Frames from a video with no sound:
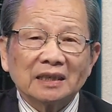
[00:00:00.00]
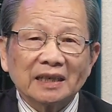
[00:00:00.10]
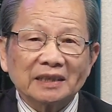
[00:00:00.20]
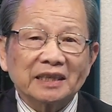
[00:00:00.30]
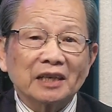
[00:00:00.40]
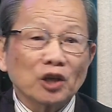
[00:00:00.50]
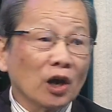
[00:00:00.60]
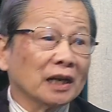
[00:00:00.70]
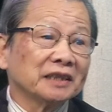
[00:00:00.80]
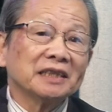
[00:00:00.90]
hiện giờ
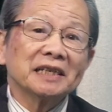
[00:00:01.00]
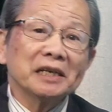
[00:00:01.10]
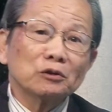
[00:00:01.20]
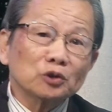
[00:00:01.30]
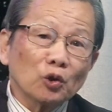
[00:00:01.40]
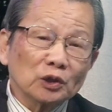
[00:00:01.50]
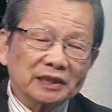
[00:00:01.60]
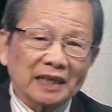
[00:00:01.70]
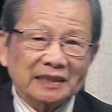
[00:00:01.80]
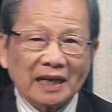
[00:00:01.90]
đó là những cái yếu tố nó
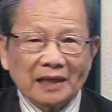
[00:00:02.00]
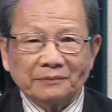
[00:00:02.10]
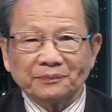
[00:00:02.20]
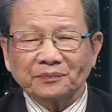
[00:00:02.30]
xảy ra